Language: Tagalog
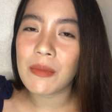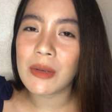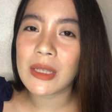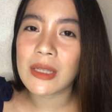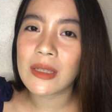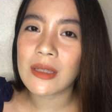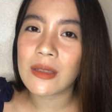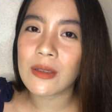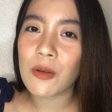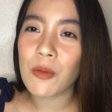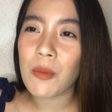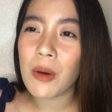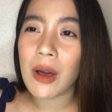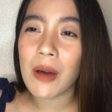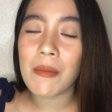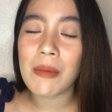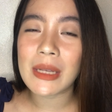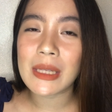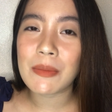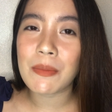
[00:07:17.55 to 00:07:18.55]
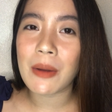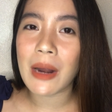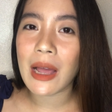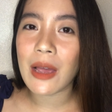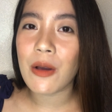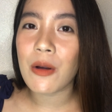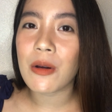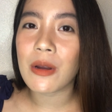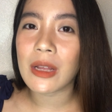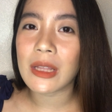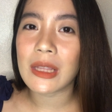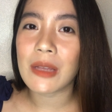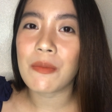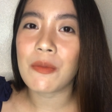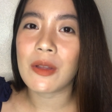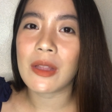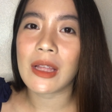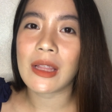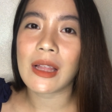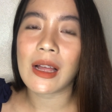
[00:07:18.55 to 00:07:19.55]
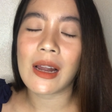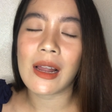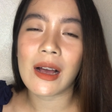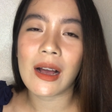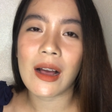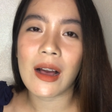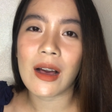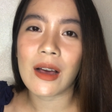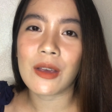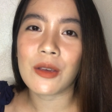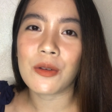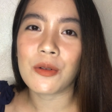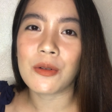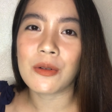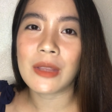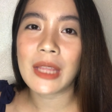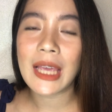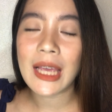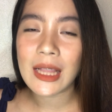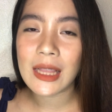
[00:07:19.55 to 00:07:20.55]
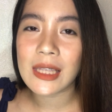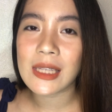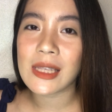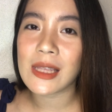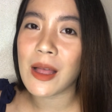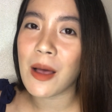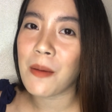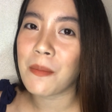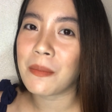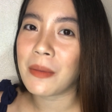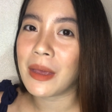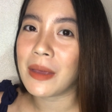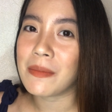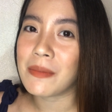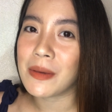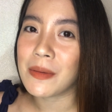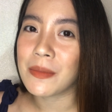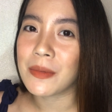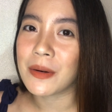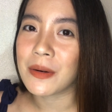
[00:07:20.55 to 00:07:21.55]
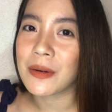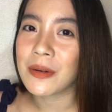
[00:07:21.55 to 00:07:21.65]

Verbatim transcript: Mas, kumbaga, mas priority mo na talaga yung needs ng baby mo.